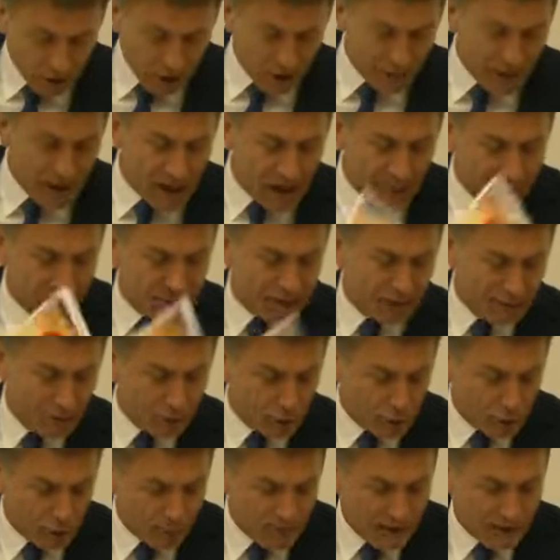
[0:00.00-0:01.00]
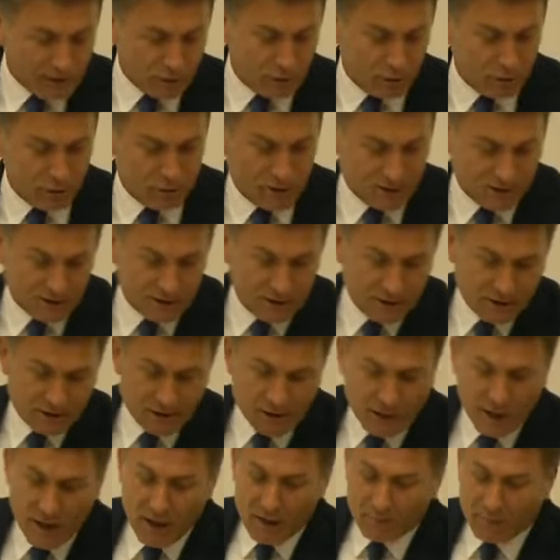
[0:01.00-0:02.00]
ödeme yaptığınızı görmek
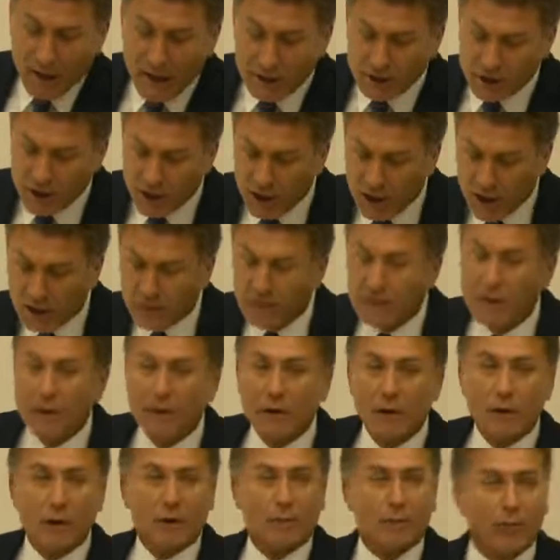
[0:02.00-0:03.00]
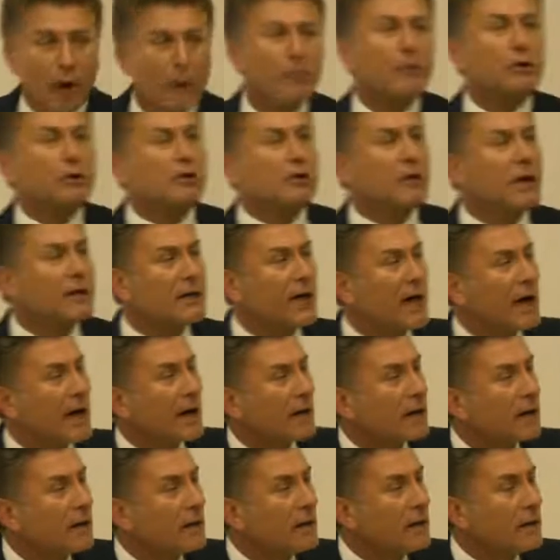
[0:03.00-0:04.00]
zorundasınız. Peki bu
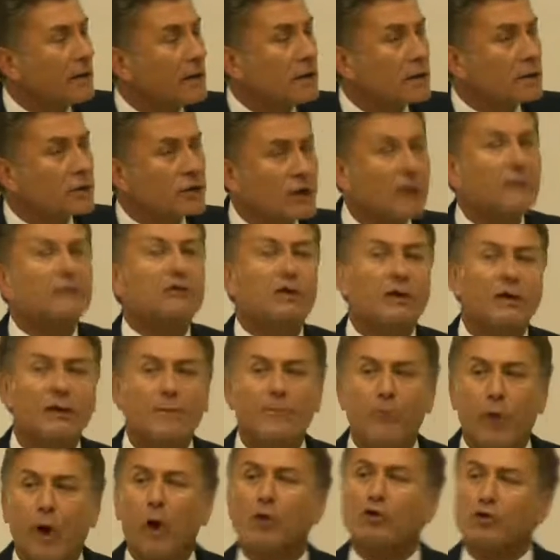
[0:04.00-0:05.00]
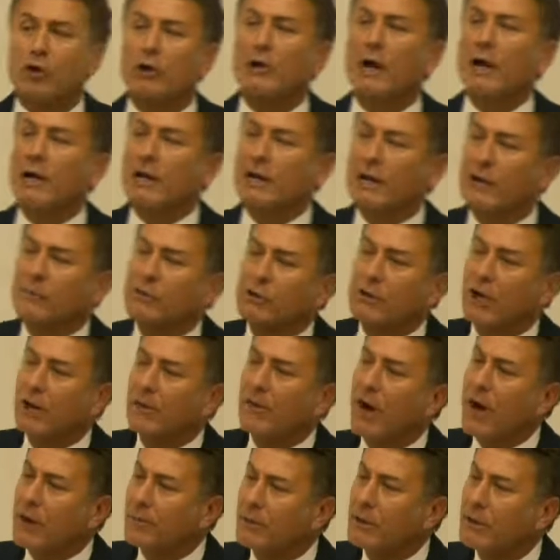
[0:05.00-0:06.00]
bütçede çiftçinin borcuyla ilgili bir
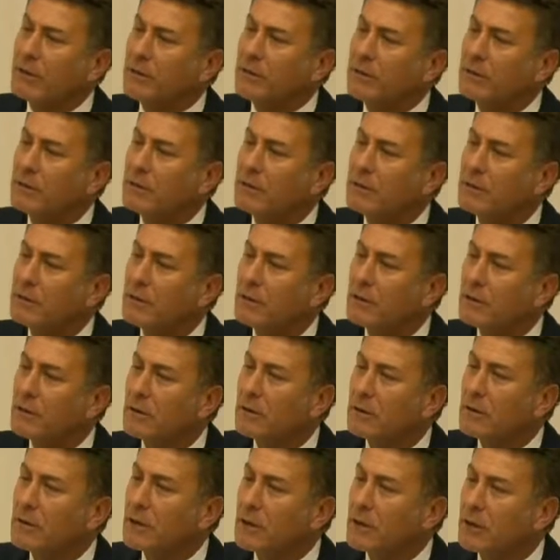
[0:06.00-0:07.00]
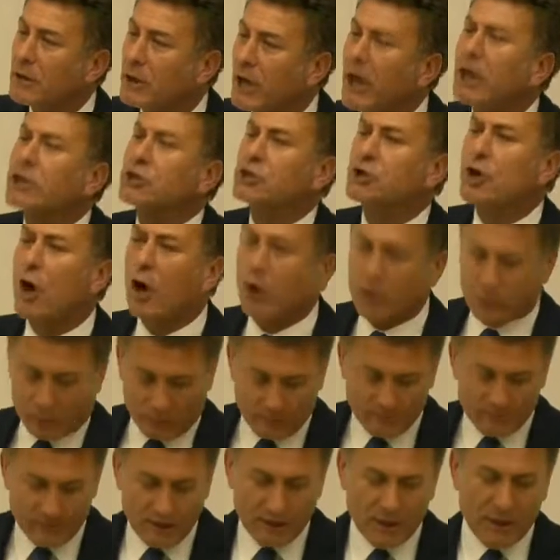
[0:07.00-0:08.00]
şey var mı? Hiç
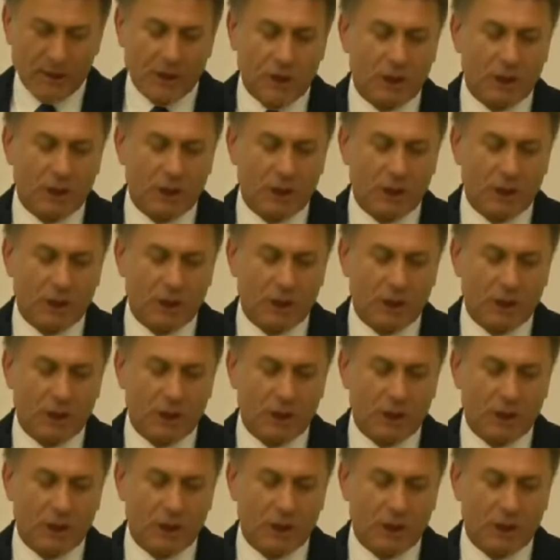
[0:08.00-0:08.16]
yok.